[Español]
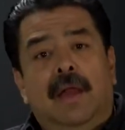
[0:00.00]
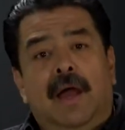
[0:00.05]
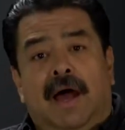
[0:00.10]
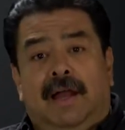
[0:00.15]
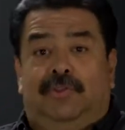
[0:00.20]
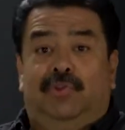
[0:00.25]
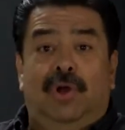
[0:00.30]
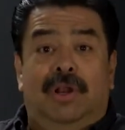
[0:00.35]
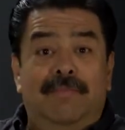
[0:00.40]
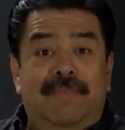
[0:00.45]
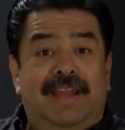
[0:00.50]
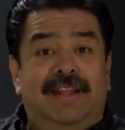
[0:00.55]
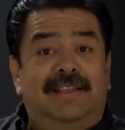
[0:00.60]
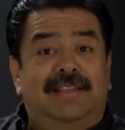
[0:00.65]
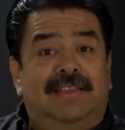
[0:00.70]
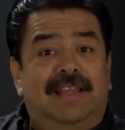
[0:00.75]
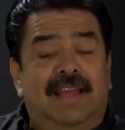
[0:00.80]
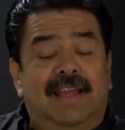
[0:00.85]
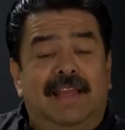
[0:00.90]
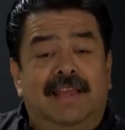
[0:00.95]

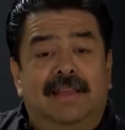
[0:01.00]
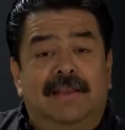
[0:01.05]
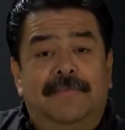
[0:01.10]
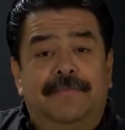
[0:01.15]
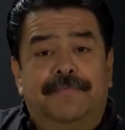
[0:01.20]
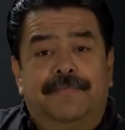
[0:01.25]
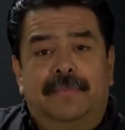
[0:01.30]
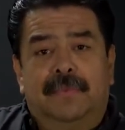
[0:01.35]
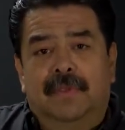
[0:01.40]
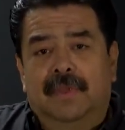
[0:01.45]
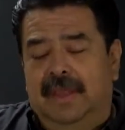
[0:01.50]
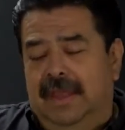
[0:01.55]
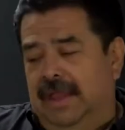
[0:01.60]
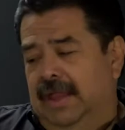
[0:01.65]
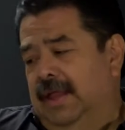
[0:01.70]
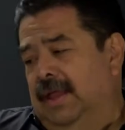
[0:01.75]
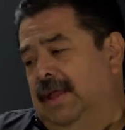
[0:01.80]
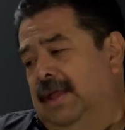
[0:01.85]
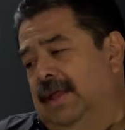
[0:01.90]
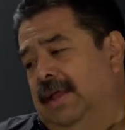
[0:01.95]
Actualmente,
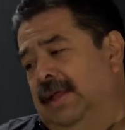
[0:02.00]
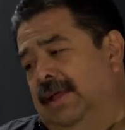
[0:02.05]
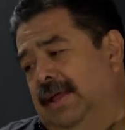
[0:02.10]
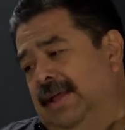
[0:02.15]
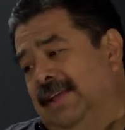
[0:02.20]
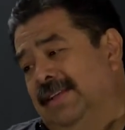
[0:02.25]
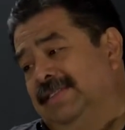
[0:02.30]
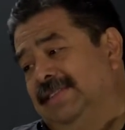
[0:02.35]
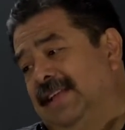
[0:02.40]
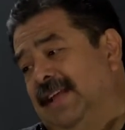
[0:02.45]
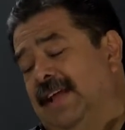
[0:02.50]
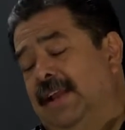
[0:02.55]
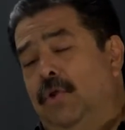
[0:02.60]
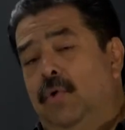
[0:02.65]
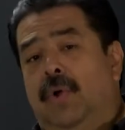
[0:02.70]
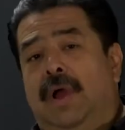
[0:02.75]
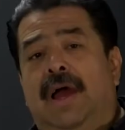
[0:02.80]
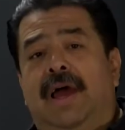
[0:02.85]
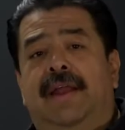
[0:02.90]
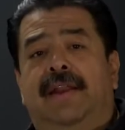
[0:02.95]
eh, este
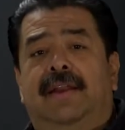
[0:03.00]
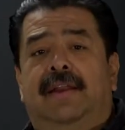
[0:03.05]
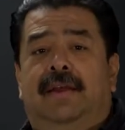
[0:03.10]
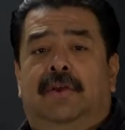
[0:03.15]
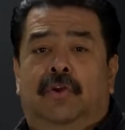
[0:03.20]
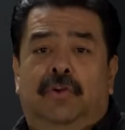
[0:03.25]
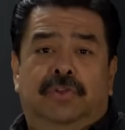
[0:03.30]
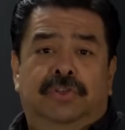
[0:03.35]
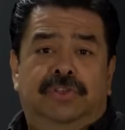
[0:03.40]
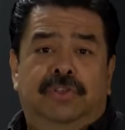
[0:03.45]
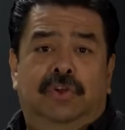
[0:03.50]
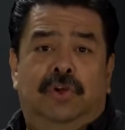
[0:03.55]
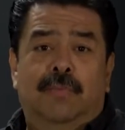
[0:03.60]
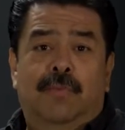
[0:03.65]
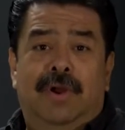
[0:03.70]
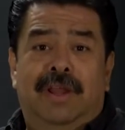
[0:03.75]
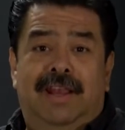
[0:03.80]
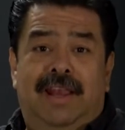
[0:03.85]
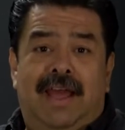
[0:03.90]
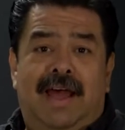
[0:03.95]
lugar, conocido
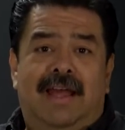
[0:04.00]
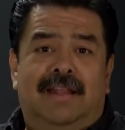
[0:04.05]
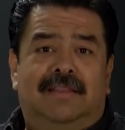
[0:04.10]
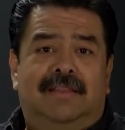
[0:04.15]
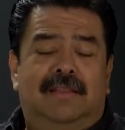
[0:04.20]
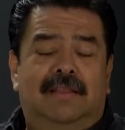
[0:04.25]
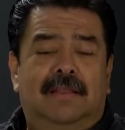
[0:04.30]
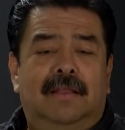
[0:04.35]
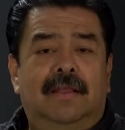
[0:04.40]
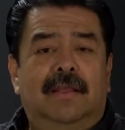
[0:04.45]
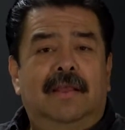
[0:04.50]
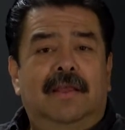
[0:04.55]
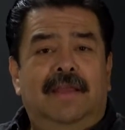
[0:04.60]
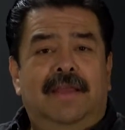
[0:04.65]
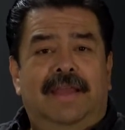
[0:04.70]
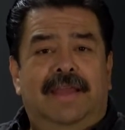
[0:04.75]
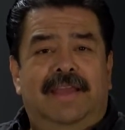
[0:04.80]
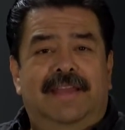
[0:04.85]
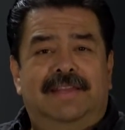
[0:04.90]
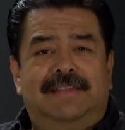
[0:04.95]
como Eilat,
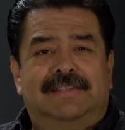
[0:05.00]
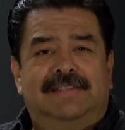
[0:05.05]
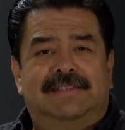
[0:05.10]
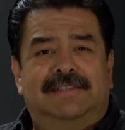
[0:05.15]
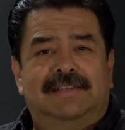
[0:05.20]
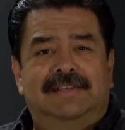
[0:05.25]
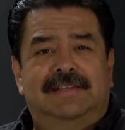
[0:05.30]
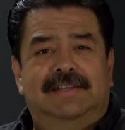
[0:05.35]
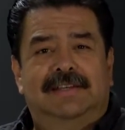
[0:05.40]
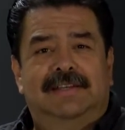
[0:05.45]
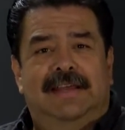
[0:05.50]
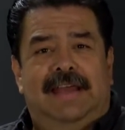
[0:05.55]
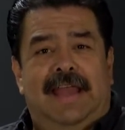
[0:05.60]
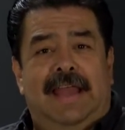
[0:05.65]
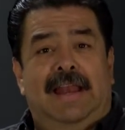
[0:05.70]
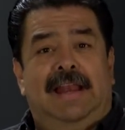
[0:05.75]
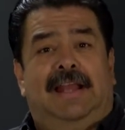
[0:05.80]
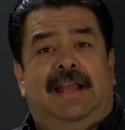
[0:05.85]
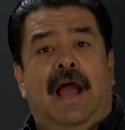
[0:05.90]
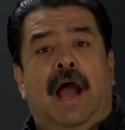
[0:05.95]
es eh,
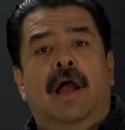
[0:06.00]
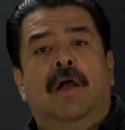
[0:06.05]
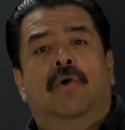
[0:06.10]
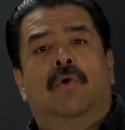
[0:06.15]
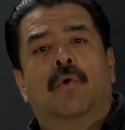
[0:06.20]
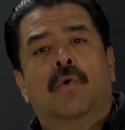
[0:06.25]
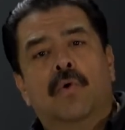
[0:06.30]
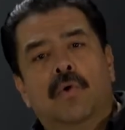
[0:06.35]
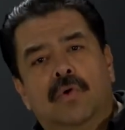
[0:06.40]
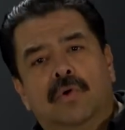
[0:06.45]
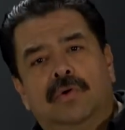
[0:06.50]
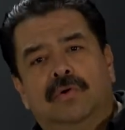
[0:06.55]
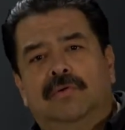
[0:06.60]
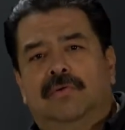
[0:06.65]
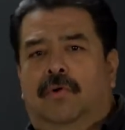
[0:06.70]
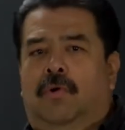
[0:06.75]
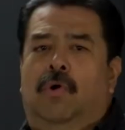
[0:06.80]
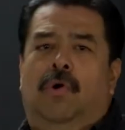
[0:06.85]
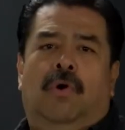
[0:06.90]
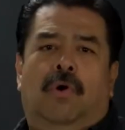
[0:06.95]
el
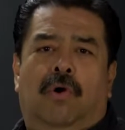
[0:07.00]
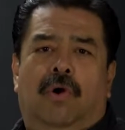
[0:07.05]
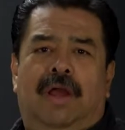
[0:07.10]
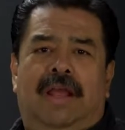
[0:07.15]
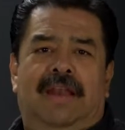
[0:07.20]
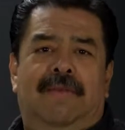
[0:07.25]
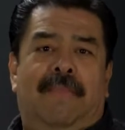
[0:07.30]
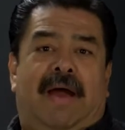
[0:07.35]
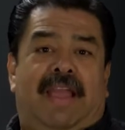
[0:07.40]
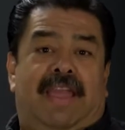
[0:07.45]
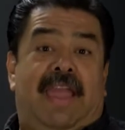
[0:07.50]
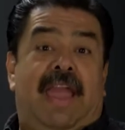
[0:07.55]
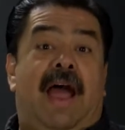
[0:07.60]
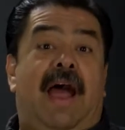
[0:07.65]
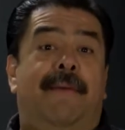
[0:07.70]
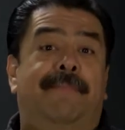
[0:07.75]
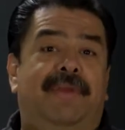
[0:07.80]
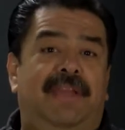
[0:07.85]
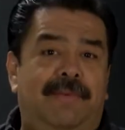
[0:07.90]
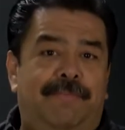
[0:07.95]
Cancún o el
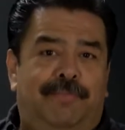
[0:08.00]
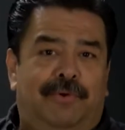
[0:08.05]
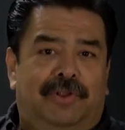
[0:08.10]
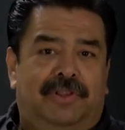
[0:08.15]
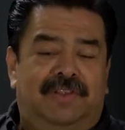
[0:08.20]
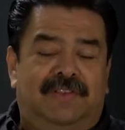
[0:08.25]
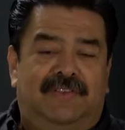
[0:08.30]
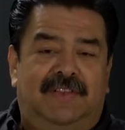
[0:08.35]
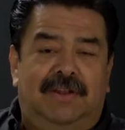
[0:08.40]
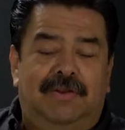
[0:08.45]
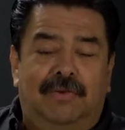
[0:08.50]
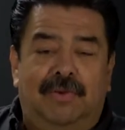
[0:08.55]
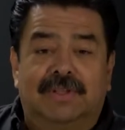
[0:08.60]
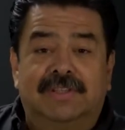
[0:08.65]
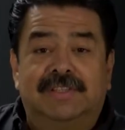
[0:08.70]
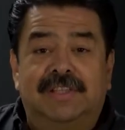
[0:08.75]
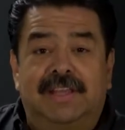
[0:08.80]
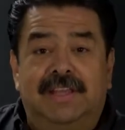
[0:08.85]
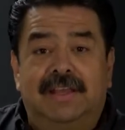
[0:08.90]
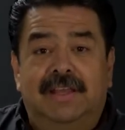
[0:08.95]
Miami, por decirlo
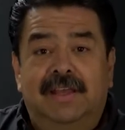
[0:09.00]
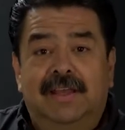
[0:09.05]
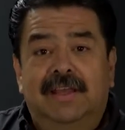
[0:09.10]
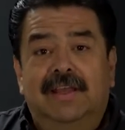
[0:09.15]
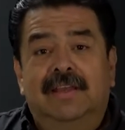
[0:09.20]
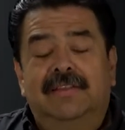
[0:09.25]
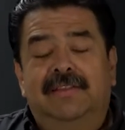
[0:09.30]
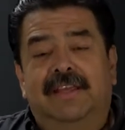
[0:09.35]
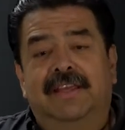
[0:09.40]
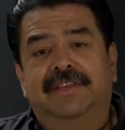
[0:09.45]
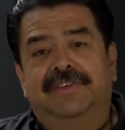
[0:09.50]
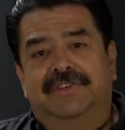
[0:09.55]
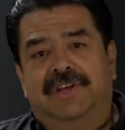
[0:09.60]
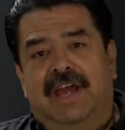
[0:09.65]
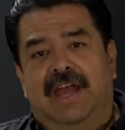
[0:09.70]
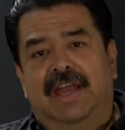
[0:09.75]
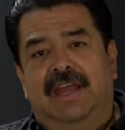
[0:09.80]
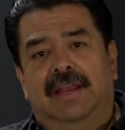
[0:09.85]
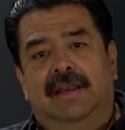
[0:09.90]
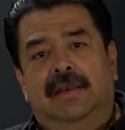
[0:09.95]
así, de
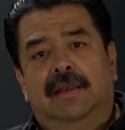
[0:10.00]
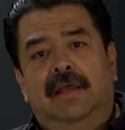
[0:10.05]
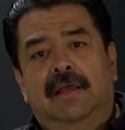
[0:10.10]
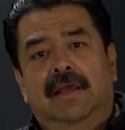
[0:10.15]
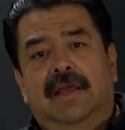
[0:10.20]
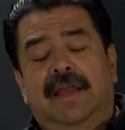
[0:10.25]
Israel.